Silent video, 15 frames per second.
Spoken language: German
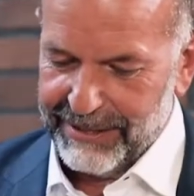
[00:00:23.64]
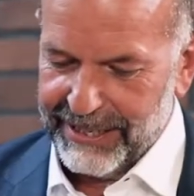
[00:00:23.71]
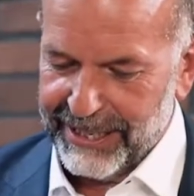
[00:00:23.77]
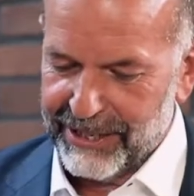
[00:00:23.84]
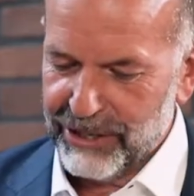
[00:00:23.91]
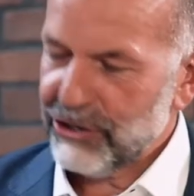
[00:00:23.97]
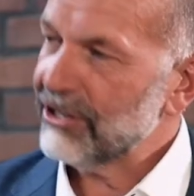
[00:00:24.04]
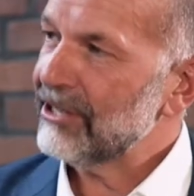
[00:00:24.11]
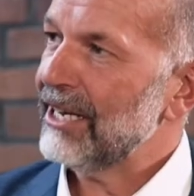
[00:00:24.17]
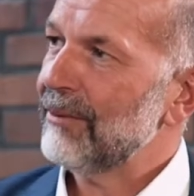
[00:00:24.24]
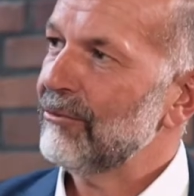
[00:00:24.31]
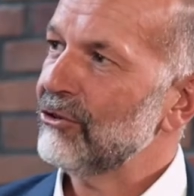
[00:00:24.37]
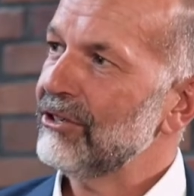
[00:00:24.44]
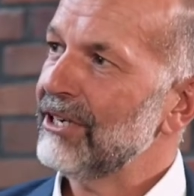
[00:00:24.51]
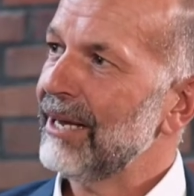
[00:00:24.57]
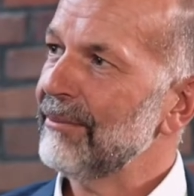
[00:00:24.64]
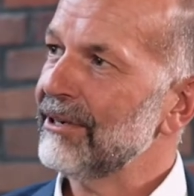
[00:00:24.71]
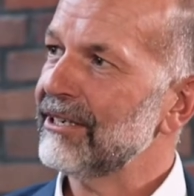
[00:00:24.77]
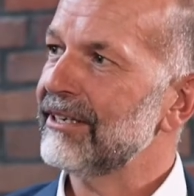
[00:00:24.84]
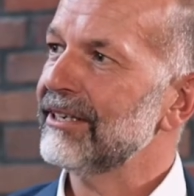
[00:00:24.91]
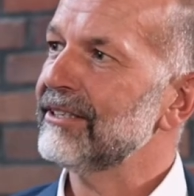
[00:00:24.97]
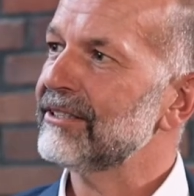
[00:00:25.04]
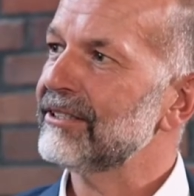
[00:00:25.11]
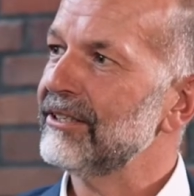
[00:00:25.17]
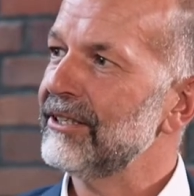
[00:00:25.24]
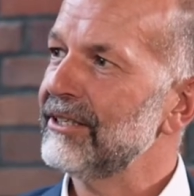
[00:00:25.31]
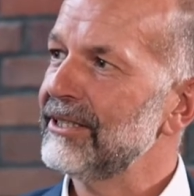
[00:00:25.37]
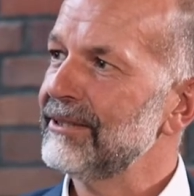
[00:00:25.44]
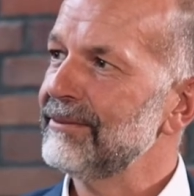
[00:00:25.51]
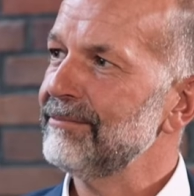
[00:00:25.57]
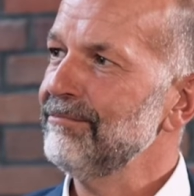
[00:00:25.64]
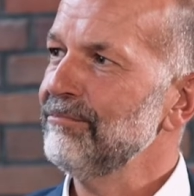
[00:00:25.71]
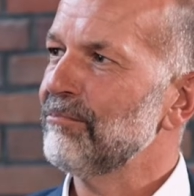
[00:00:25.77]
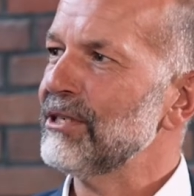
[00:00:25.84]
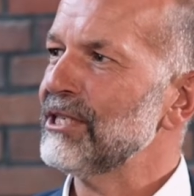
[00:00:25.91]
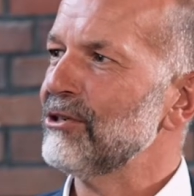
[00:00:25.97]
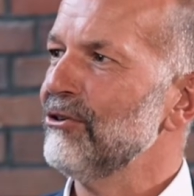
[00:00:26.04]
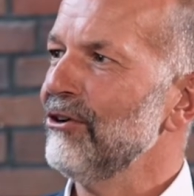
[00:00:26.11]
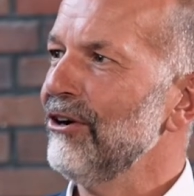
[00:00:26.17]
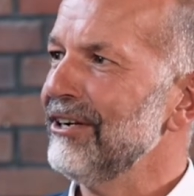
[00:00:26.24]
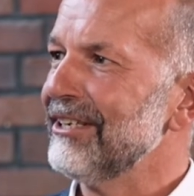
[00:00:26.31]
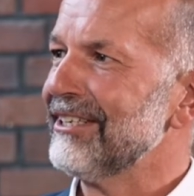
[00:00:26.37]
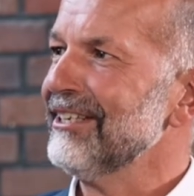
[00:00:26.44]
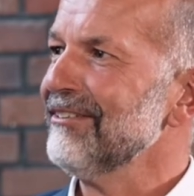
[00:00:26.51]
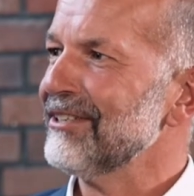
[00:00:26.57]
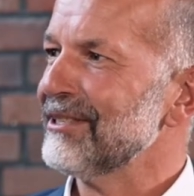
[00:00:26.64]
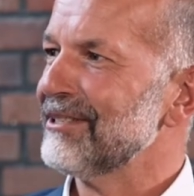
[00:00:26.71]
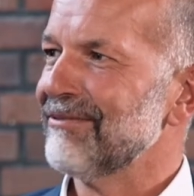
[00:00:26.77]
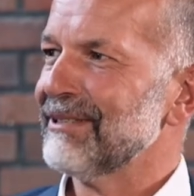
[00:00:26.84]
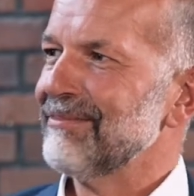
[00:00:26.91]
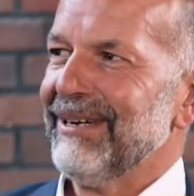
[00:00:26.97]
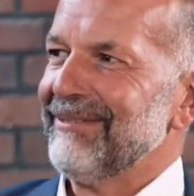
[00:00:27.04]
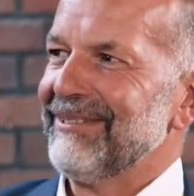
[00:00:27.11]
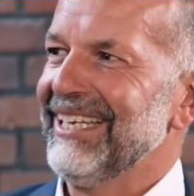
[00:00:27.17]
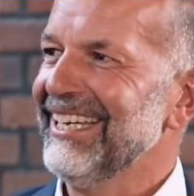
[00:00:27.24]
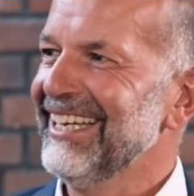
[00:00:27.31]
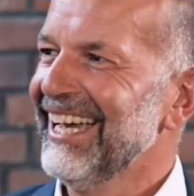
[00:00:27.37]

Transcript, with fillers: Technische Thermodynamik klingt äh, ein bisschen nerdy. Ne? Was, was macht ihr?